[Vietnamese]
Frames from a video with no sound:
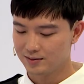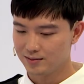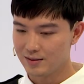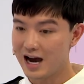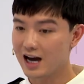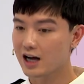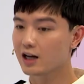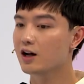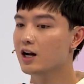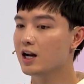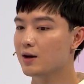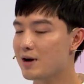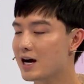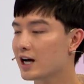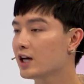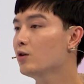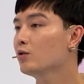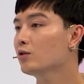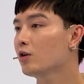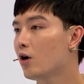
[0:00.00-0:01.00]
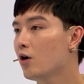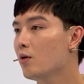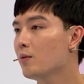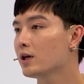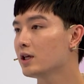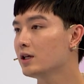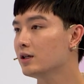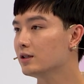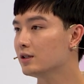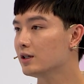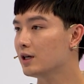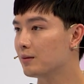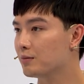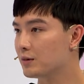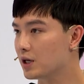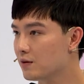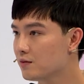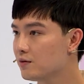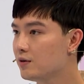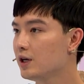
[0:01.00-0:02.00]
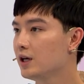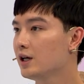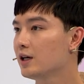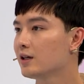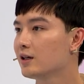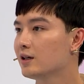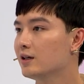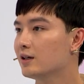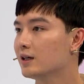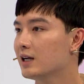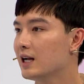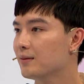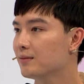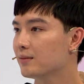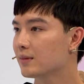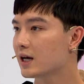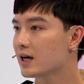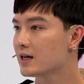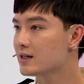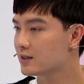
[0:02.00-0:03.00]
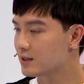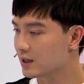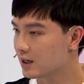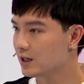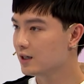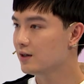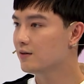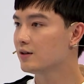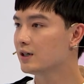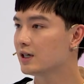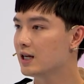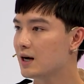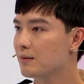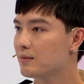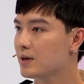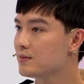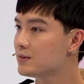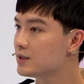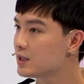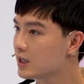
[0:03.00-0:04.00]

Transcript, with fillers: Ba cái đó là ba cái yếu tố mà vừa làm diễn viên, vừa làm ca sĩ, vừa làm em